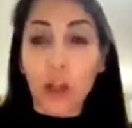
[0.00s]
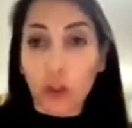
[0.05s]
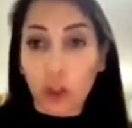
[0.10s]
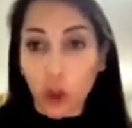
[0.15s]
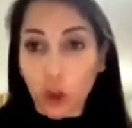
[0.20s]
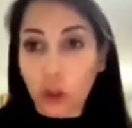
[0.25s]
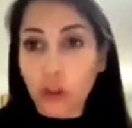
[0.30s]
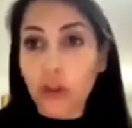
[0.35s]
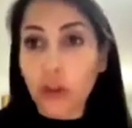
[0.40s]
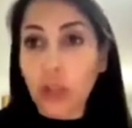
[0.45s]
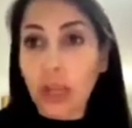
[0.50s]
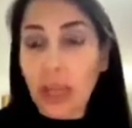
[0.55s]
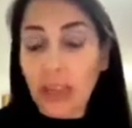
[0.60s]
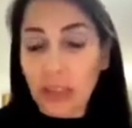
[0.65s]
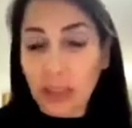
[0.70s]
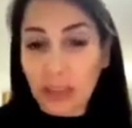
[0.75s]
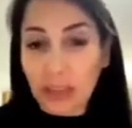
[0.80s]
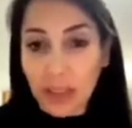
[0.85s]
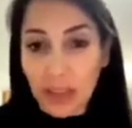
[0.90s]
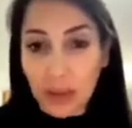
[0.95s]
todos
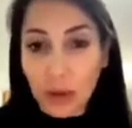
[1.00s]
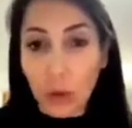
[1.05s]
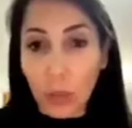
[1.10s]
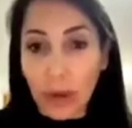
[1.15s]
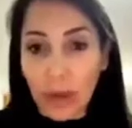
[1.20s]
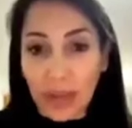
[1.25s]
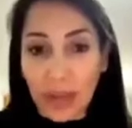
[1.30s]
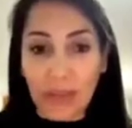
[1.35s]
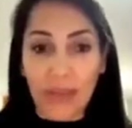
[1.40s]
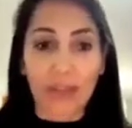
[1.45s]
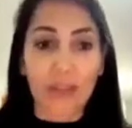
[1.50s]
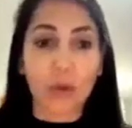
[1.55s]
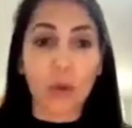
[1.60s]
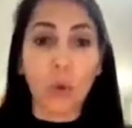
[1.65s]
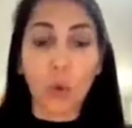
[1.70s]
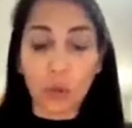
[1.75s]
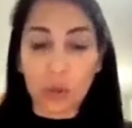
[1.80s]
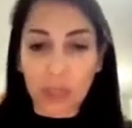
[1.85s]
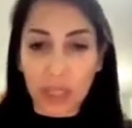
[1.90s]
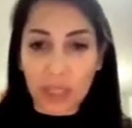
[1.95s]
esas cinco bancadas
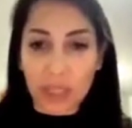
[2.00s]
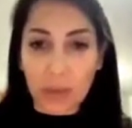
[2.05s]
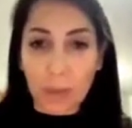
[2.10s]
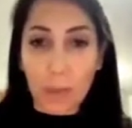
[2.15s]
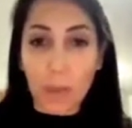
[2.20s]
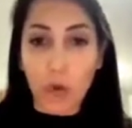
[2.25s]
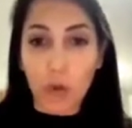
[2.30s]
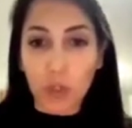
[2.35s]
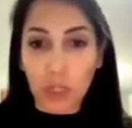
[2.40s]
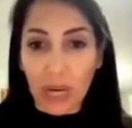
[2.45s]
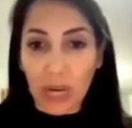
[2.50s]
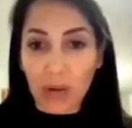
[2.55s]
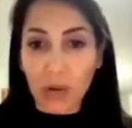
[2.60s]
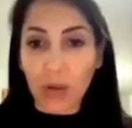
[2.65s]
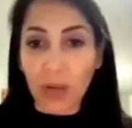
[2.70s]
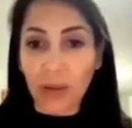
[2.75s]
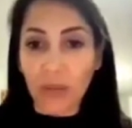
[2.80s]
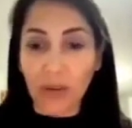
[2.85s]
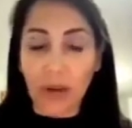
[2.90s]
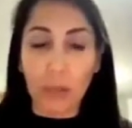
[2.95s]
juntas
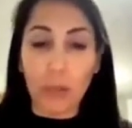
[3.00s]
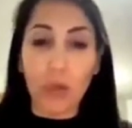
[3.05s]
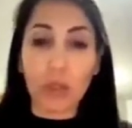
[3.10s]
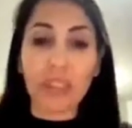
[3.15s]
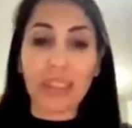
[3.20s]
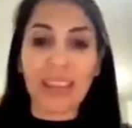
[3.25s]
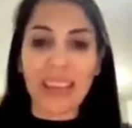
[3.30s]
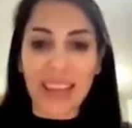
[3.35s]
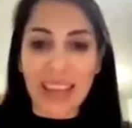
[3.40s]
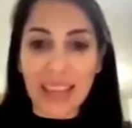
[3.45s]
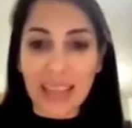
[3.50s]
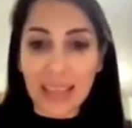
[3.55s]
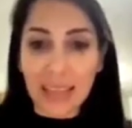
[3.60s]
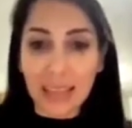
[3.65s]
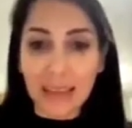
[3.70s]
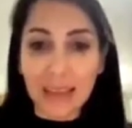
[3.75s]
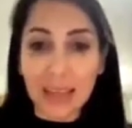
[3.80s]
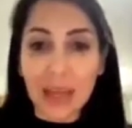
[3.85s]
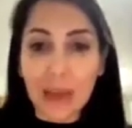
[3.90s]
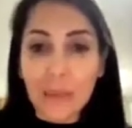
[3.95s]
votaron a favor de
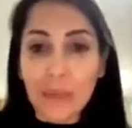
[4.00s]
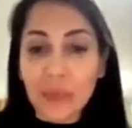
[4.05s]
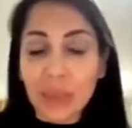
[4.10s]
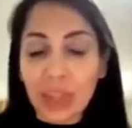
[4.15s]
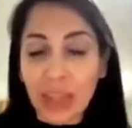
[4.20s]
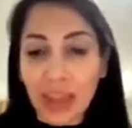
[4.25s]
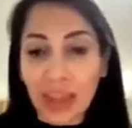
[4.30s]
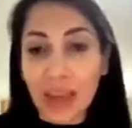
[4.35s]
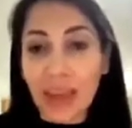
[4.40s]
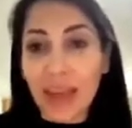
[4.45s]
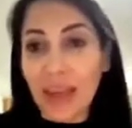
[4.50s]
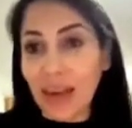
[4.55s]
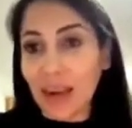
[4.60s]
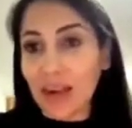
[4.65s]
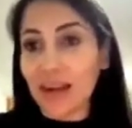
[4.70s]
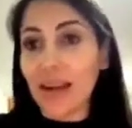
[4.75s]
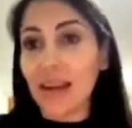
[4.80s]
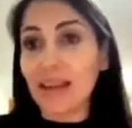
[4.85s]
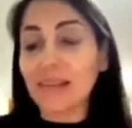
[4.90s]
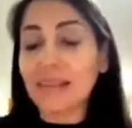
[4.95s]
leyes que
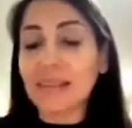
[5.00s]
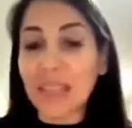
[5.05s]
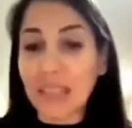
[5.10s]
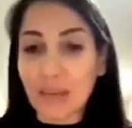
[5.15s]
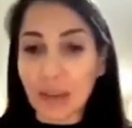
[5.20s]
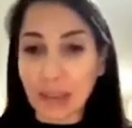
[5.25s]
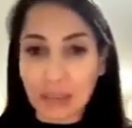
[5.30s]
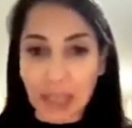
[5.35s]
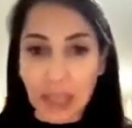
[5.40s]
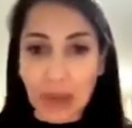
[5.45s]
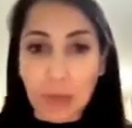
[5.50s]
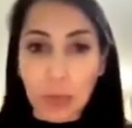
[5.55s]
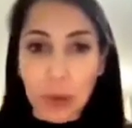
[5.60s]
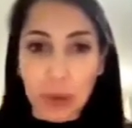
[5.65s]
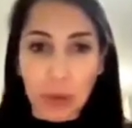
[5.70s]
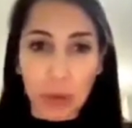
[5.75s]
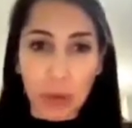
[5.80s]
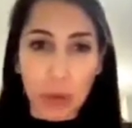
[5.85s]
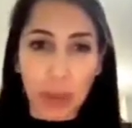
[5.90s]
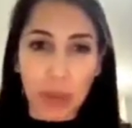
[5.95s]
eran lesivas al
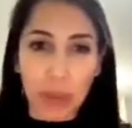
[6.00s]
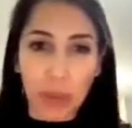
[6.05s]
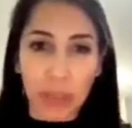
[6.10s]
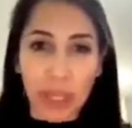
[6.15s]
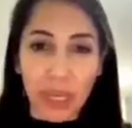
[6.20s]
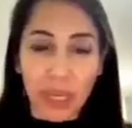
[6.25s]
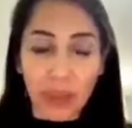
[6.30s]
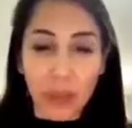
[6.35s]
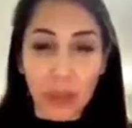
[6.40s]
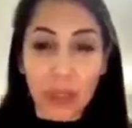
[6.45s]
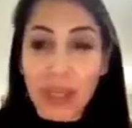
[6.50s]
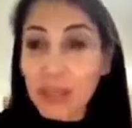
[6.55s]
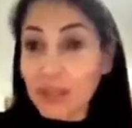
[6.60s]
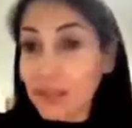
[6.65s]
pueblo ecuatoriano,